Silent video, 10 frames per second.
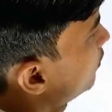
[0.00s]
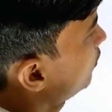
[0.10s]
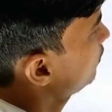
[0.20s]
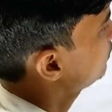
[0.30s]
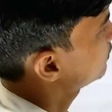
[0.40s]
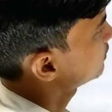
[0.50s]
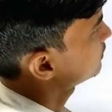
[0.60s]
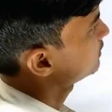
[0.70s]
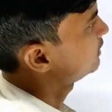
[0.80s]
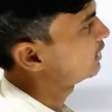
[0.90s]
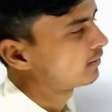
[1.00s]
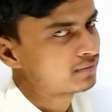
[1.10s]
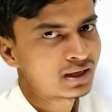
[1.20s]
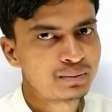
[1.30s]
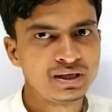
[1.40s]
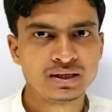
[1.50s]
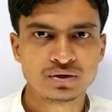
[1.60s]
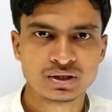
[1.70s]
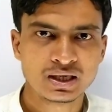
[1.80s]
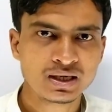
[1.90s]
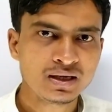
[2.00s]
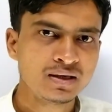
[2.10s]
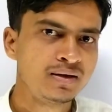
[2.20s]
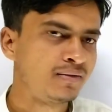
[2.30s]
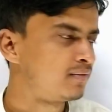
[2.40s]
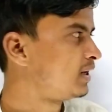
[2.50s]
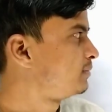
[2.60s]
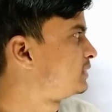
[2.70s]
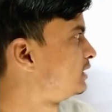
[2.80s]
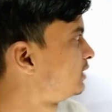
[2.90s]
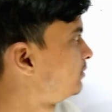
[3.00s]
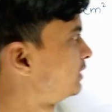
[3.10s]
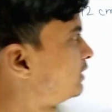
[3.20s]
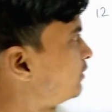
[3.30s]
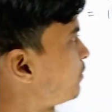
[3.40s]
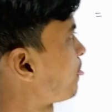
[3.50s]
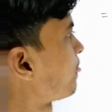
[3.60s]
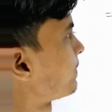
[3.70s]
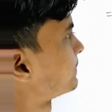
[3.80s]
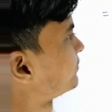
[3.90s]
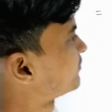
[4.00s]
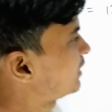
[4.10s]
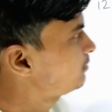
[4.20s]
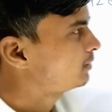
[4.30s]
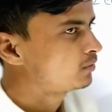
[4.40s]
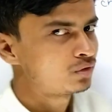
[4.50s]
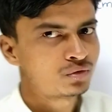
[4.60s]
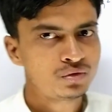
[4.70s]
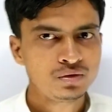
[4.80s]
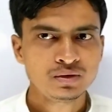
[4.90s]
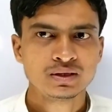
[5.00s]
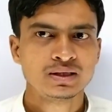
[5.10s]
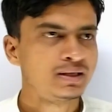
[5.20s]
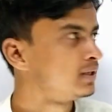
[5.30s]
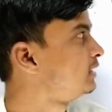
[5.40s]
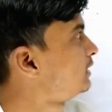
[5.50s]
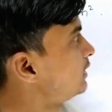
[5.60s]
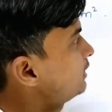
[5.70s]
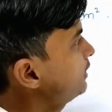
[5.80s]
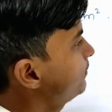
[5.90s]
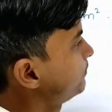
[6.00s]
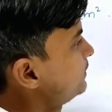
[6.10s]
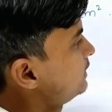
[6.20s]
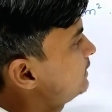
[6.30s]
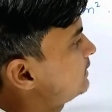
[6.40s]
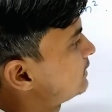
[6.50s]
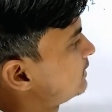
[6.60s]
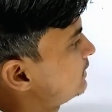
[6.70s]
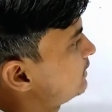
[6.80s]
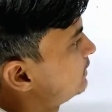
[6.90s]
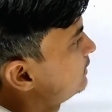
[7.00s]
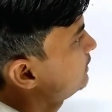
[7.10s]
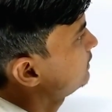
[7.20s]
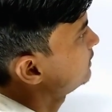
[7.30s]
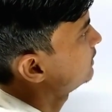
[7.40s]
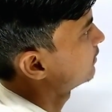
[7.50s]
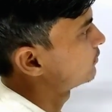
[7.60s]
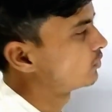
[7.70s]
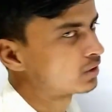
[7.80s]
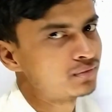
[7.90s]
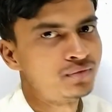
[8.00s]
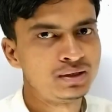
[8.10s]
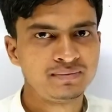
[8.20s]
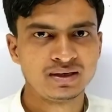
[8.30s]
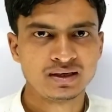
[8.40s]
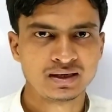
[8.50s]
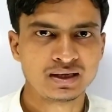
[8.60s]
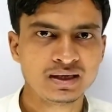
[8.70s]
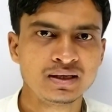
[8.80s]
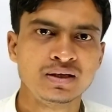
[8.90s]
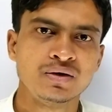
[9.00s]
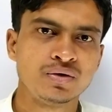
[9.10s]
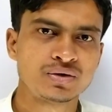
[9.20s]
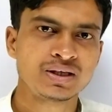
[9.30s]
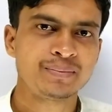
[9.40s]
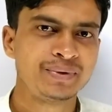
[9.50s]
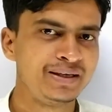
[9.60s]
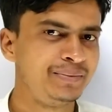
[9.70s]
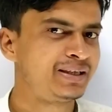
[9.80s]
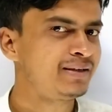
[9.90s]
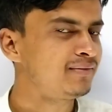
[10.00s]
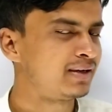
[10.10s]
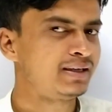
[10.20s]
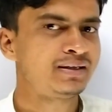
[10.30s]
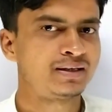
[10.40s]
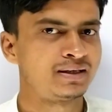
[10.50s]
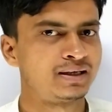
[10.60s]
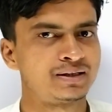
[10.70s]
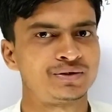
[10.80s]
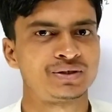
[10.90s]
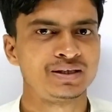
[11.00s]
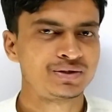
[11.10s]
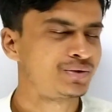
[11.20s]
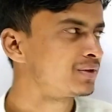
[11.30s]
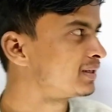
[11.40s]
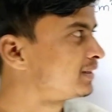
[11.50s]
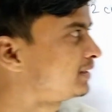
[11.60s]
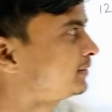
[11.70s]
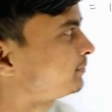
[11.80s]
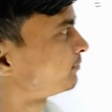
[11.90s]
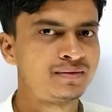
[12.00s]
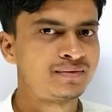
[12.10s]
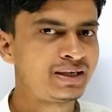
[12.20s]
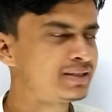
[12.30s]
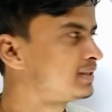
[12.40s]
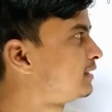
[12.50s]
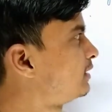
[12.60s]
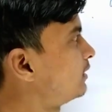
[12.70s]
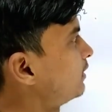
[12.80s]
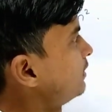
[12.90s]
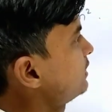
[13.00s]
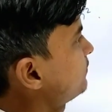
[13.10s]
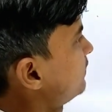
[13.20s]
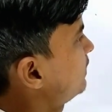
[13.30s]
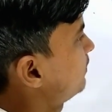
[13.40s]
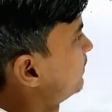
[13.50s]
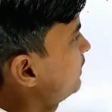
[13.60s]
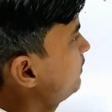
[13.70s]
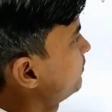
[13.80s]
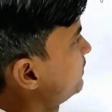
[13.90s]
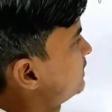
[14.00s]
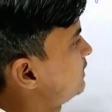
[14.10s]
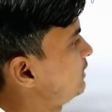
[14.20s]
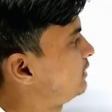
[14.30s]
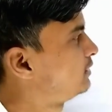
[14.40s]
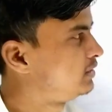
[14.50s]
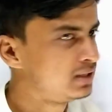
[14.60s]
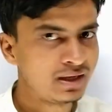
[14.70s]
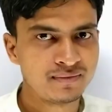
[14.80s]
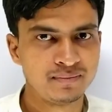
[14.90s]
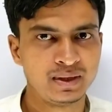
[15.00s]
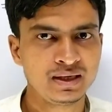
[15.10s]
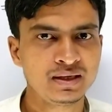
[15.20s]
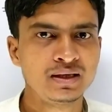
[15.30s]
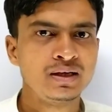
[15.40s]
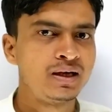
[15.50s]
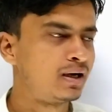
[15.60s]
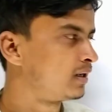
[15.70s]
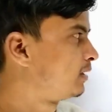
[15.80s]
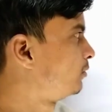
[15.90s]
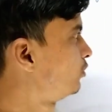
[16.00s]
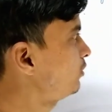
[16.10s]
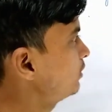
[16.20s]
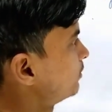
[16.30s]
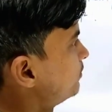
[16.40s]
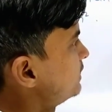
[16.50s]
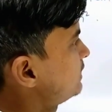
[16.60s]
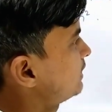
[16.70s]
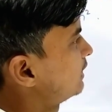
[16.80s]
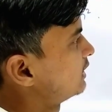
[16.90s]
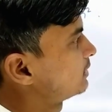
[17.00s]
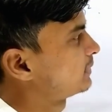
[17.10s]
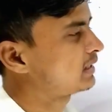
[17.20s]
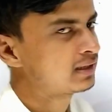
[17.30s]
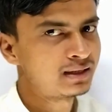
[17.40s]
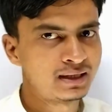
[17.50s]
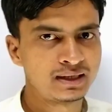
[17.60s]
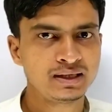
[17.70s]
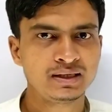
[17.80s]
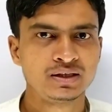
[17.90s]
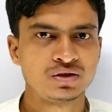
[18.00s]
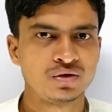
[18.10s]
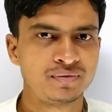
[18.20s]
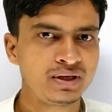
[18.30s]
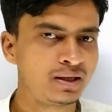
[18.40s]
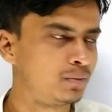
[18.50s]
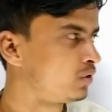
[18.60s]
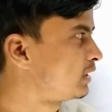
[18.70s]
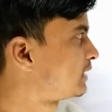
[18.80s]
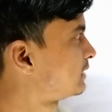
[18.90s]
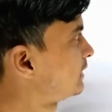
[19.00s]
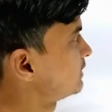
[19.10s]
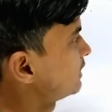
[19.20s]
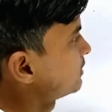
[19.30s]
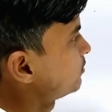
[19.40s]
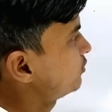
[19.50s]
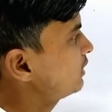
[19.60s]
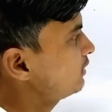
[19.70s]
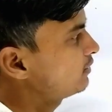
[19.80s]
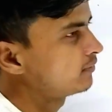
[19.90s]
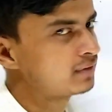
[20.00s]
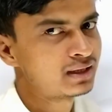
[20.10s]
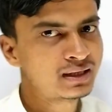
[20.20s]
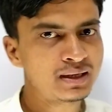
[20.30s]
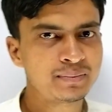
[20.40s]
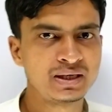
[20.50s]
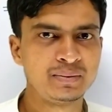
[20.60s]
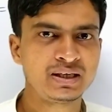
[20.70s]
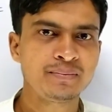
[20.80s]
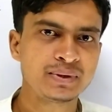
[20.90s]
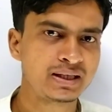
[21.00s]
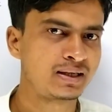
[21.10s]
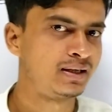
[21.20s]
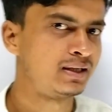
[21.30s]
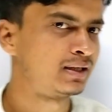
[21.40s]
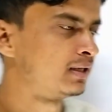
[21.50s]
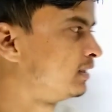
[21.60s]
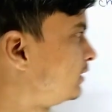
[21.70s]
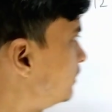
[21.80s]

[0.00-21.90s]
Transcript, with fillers: और सी एफ का भी लेंथ हो जाएगा 5 सेंटीमीटर अब हम लोगों को ए बी सी डी ई एफ जो कि फिगर है उसका पेरीमीटर फाइंड करना है तो चलिए शुरू करते हैं फ्रेंड्स इस फिगर में बी सी जी एफ में अगर हम लोग बी का लेंथ पता कर लेंगे तो फिर हम लोग आसानी से इस पूरे फिगर का पेरीमीटर पता कर लेंगे